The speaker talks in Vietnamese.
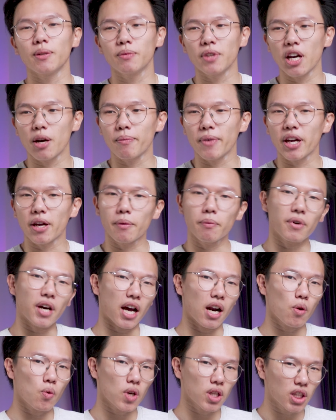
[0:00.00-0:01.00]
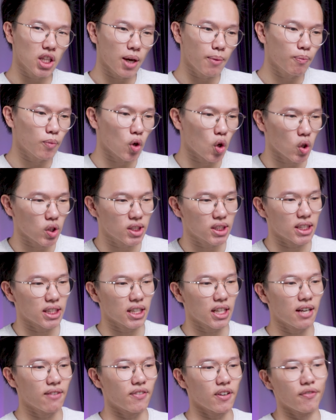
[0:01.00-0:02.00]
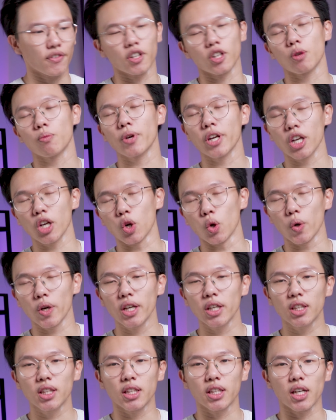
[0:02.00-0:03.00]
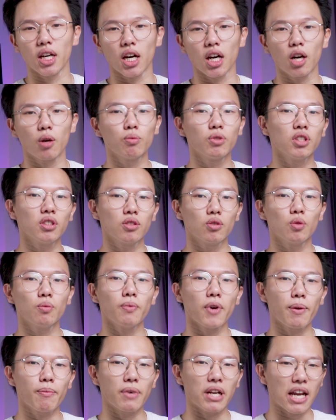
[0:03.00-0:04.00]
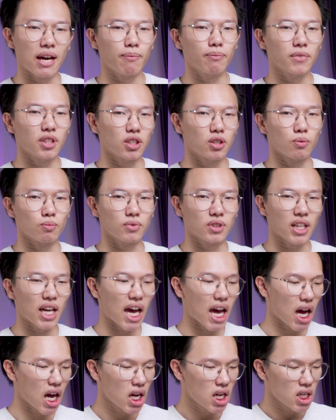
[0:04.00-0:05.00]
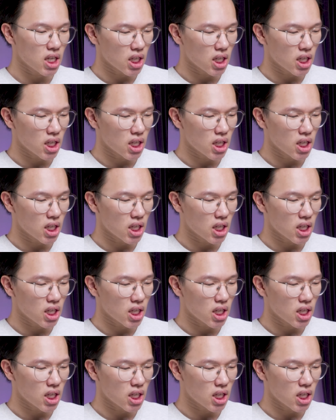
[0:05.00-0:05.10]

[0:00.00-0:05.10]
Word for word: tiếp theo mà em cũng khá là quan tâm đó chính là về phần cổng kết nối thì uh, không như túp F15 thì chúng ta